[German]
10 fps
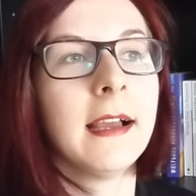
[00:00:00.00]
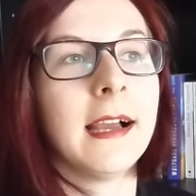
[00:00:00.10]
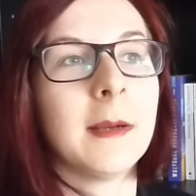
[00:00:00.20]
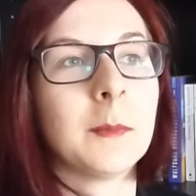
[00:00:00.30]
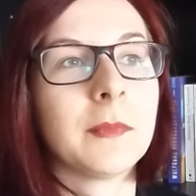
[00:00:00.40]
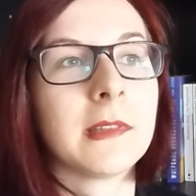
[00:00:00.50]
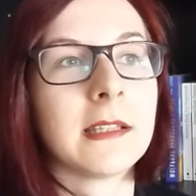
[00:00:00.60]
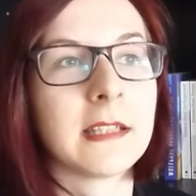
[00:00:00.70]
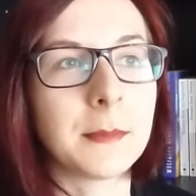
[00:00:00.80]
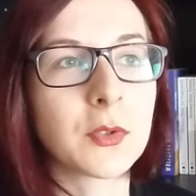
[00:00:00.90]
Ähm,
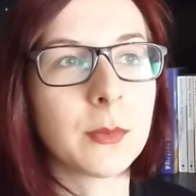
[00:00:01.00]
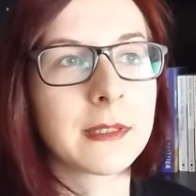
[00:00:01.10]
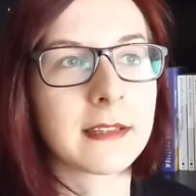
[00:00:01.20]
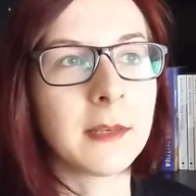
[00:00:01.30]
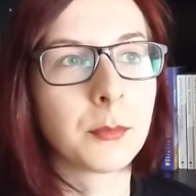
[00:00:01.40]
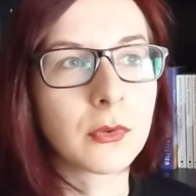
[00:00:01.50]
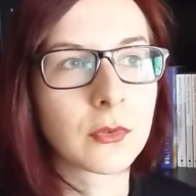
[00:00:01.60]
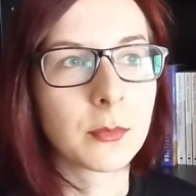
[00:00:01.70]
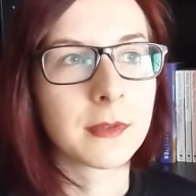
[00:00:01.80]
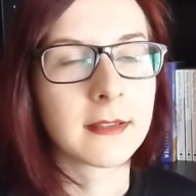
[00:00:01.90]
ich habe es schon mal gesagt,
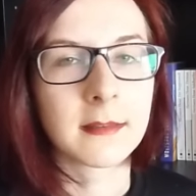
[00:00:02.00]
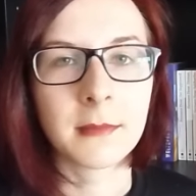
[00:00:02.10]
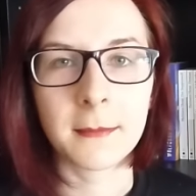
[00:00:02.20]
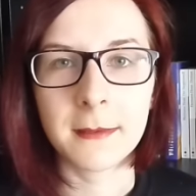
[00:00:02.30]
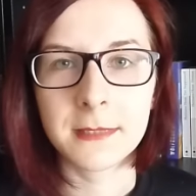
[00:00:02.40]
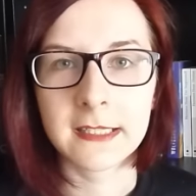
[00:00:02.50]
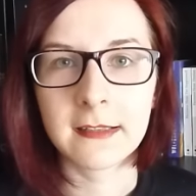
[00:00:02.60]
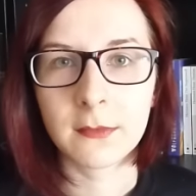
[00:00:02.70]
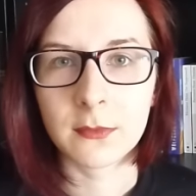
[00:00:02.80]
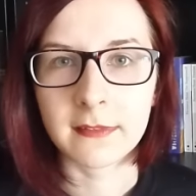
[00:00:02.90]
Booktube ist in meinem Leben
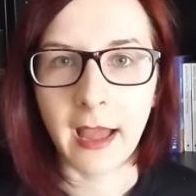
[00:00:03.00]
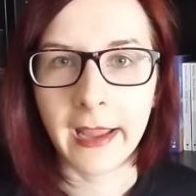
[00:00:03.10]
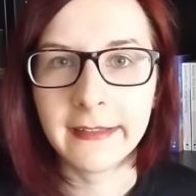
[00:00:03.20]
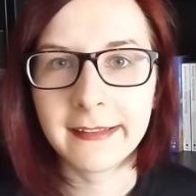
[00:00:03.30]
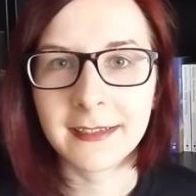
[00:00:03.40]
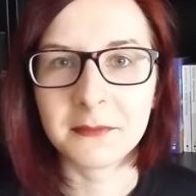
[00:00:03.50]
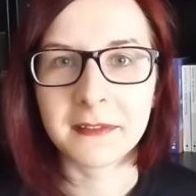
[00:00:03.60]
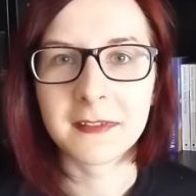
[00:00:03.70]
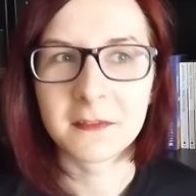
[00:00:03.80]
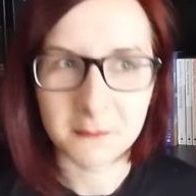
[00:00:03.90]
tatsächlich so das Einzige,
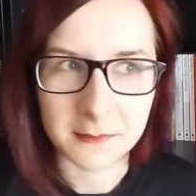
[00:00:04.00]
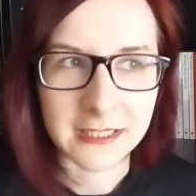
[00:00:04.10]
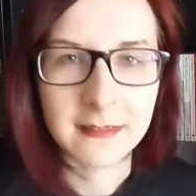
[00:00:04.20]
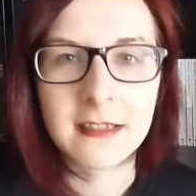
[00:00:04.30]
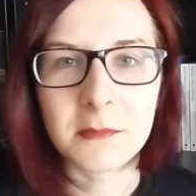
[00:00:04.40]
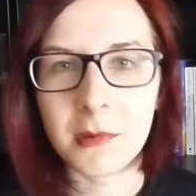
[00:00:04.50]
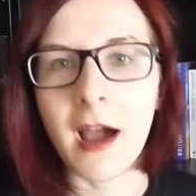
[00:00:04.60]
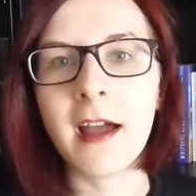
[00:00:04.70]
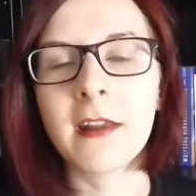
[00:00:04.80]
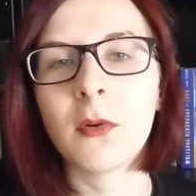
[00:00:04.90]
was ich tatsächlich
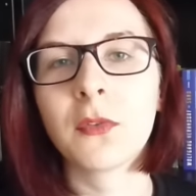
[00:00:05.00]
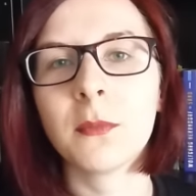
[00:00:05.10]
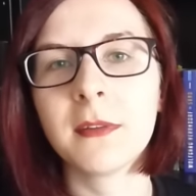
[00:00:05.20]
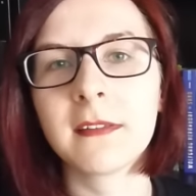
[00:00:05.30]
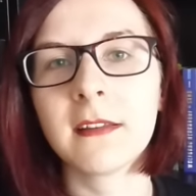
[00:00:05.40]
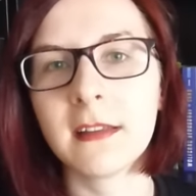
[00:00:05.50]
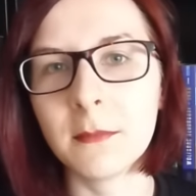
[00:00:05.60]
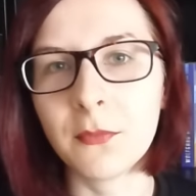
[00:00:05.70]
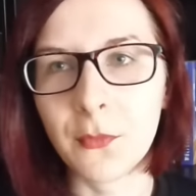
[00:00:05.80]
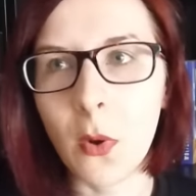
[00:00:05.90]
plane, auch so ein bisschen
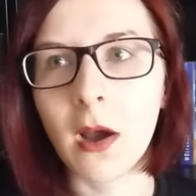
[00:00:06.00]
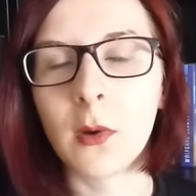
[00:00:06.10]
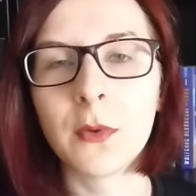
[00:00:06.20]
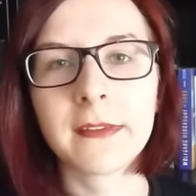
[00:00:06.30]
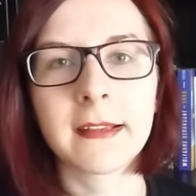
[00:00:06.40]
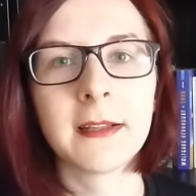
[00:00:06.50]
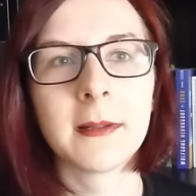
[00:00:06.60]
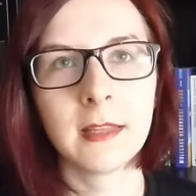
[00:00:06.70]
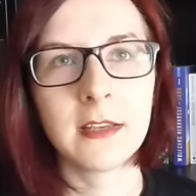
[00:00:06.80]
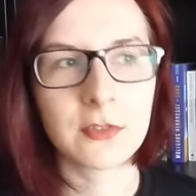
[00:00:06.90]
im Voraus.
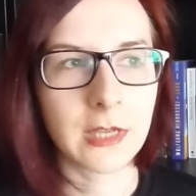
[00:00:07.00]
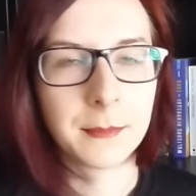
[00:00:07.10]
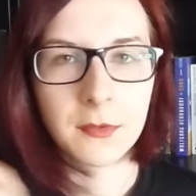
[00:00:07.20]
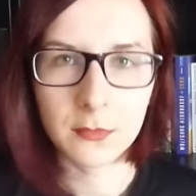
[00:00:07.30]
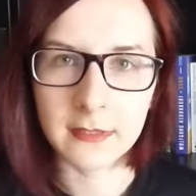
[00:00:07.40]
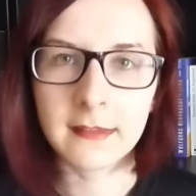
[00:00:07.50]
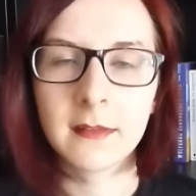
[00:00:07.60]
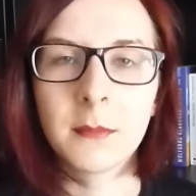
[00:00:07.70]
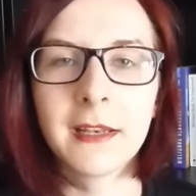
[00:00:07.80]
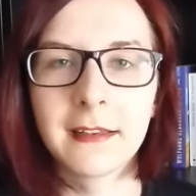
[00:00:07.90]
Äh, ich schreibe das so tatsächlich
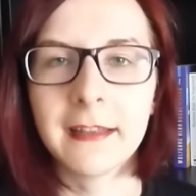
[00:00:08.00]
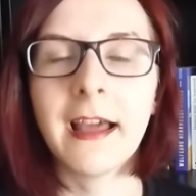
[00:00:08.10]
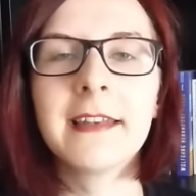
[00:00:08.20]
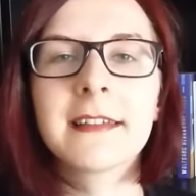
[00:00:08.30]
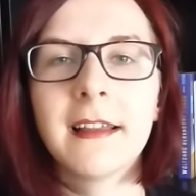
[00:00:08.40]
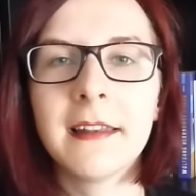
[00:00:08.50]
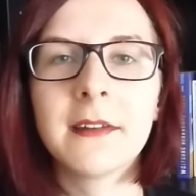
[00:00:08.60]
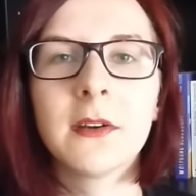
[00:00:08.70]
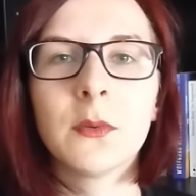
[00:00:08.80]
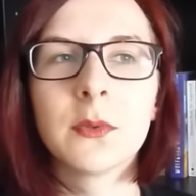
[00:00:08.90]
in meinen kleinen
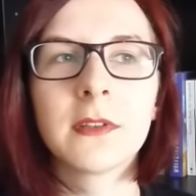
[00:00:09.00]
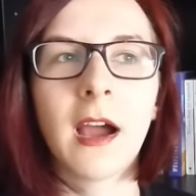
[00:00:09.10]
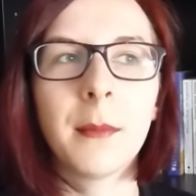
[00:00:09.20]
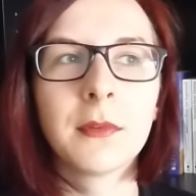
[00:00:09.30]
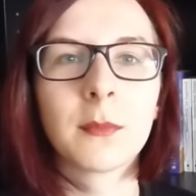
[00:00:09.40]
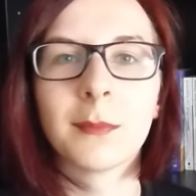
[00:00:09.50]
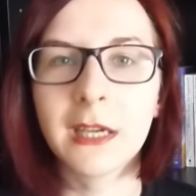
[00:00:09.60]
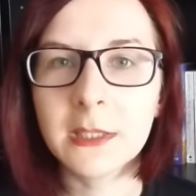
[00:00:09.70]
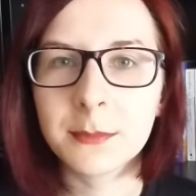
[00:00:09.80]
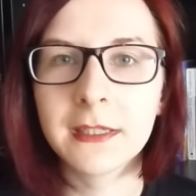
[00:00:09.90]
Handkalender und habe zum
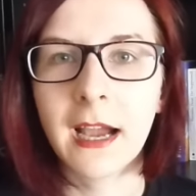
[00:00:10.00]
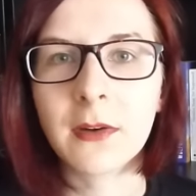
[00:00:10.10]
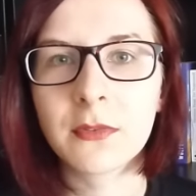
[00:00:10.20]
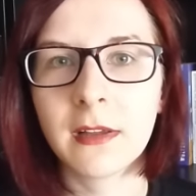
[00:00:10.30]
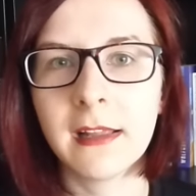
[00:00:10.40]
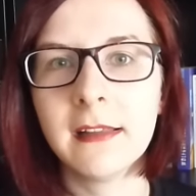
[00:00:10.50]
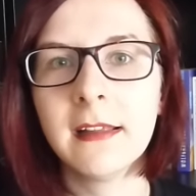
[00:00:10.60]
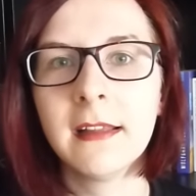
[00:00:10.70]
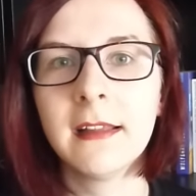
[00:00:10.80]
Beispiel aktuell